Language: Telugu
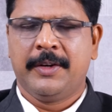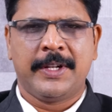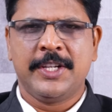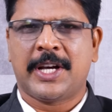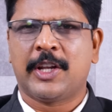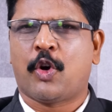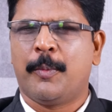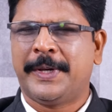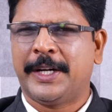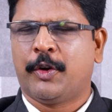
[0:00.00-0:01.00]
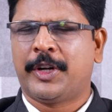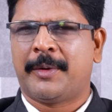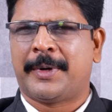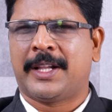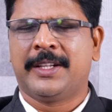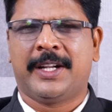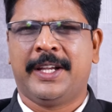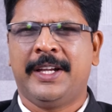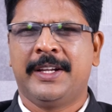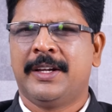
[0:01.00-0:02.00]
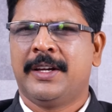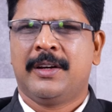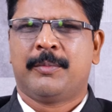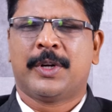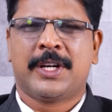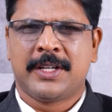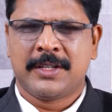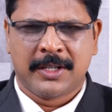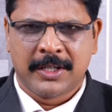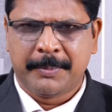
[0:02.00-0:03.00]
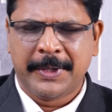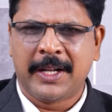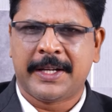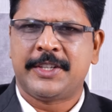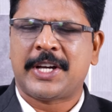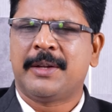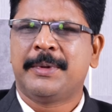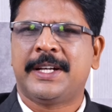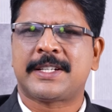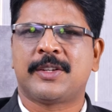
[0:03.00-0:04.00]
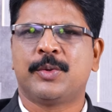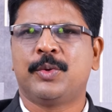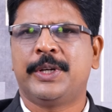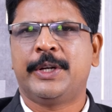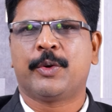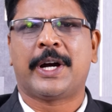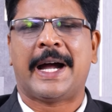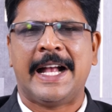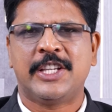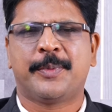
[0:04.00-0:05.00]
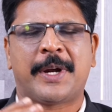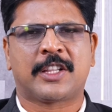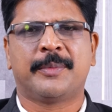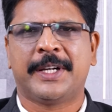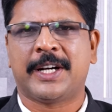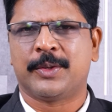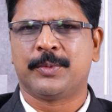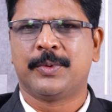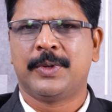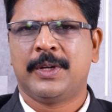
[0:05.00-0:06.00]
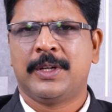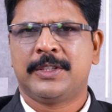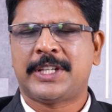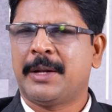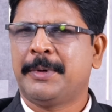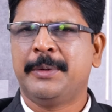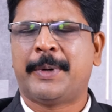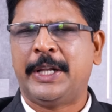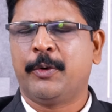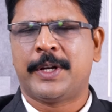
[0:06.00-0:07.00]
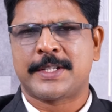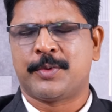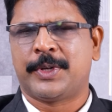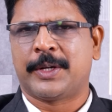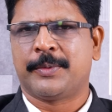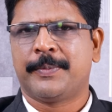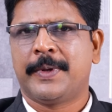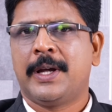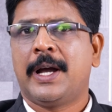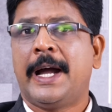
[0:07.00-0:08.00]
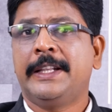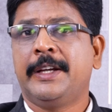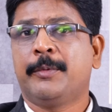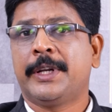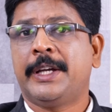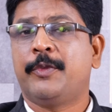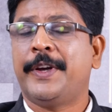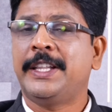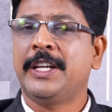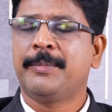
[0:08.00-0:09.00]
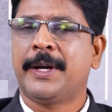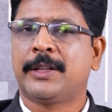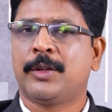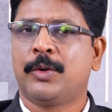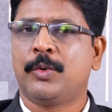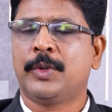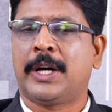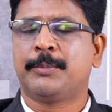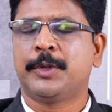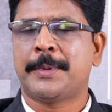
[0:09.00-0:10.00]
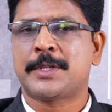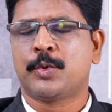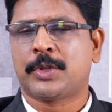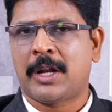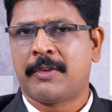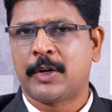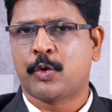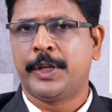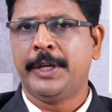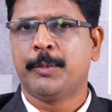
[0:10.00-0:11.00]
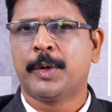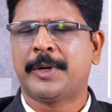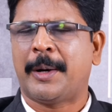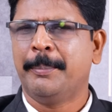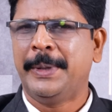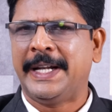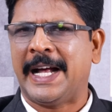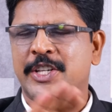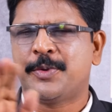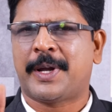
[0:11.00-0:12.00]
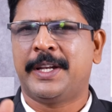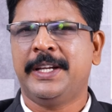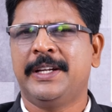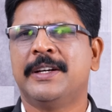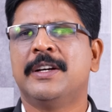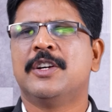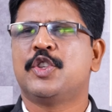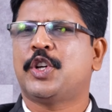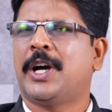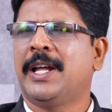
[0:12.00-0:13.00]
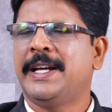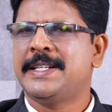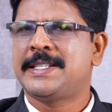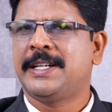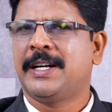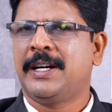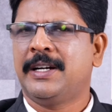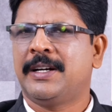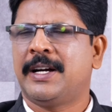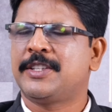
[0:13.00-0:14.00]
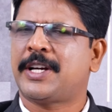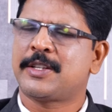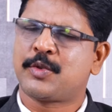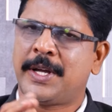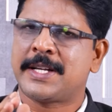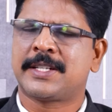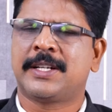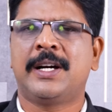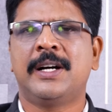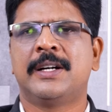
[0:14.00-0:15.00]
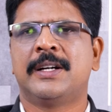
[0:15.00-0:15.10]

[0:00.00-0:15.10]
ఇవన్నీ చాలా కాంప్లికేట్గా ఉంటాయి అనమాట అందుకనే మన పిల్లలకి చాలామందికి అసలు ఈ యొక్క ఆల్జిబ్రా అర్థమే కాదు చాలామంది బట్టి కొట్టేస్తుంటారు అయితే మనకి వేదిక్ మ్యాథ్లో ఉన్న అద్భుతమైన సూత్రాలు వాడుకొని మనం కంప్లీట్ ఆల్జిబ్రాని చాలా ఈజీగా అండ్ చాలా సునాయాసంగా